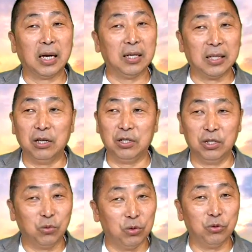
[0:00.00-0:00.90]
他的党
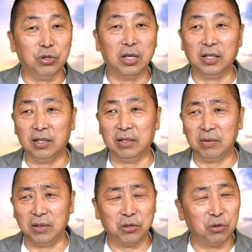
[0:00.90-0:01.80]
籍过去呢，也
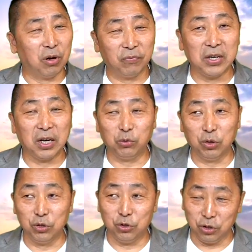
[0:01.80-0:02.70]
也受到非常
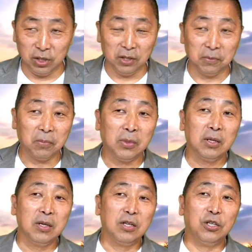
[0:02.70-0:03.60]
多的质疑。
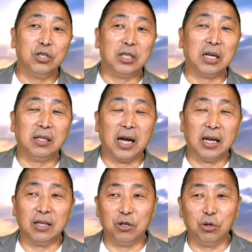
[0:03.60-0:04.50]
可是，当你
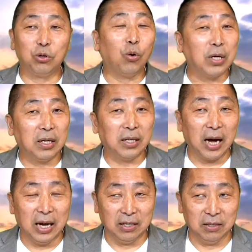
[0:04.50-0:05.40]
看到就同样的一
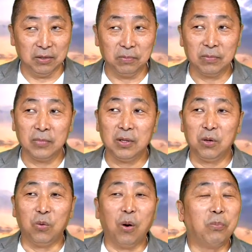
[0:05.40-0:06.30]
个案子，
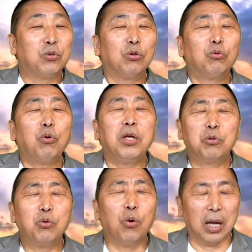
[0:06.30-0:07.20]
我不说对
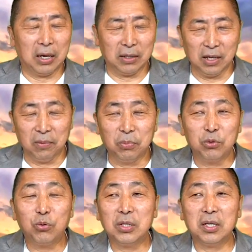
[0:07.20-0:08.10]
错了，也
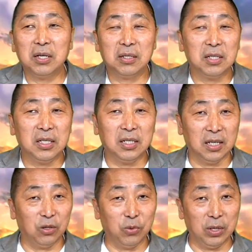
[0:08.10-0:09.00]
不说这个这细
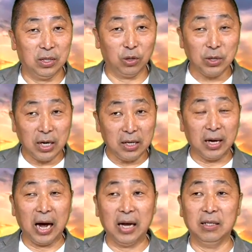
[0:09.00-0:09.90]
节的问题，同样的
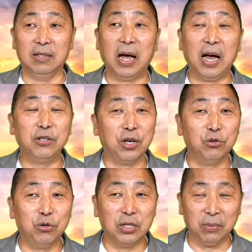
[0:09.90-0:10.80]
一个案子，按
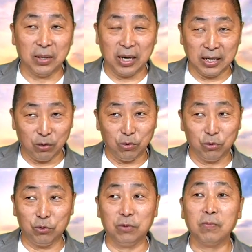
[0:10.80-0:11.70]
程序上面来讲，
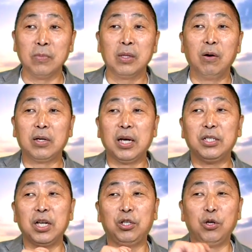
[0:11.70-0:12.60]
过去 OK，
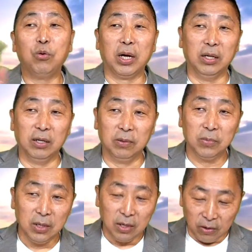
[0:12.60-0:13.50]
先丢给呢，
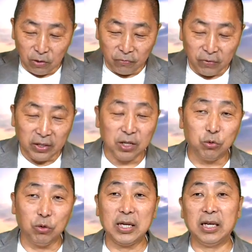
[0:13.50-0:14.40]
因为飞碟
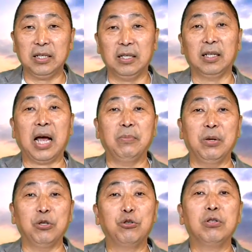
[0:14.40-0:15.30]
所在地的台
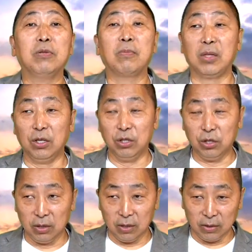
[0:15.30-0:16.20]
北市，因
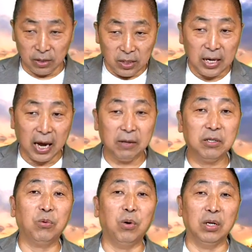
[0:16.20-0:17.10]
此呢，既然
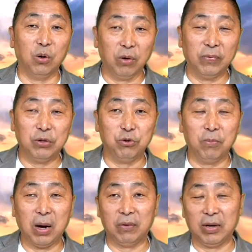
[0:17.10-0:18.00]
认为呢违反选
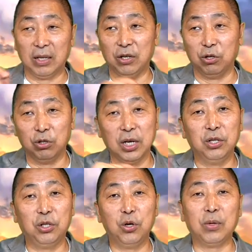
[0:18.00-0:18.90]
罢法，当然
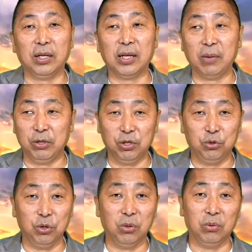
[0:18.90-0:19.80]
先丢给台北市
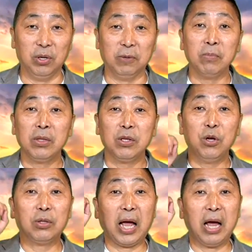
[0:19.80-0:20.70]
选委会，
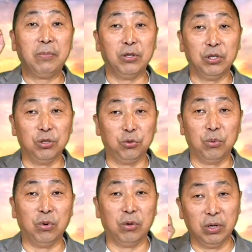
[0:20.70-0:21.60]
由台北市
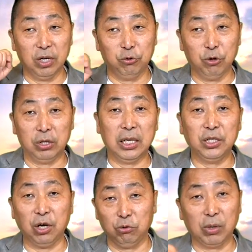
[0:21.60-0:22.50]
选委会的选
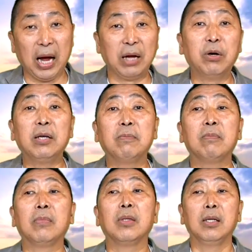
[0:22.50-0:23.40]
监小组开会，
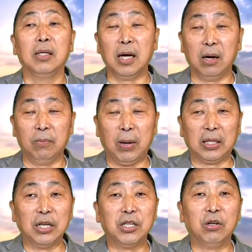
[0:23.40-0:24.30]
那把
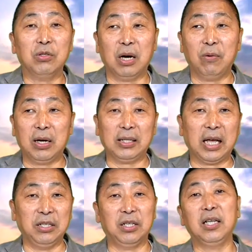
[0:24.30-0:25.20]
唐湘龙讲话的
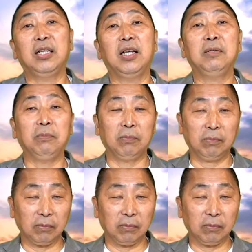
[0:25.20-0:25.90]
袋子听听。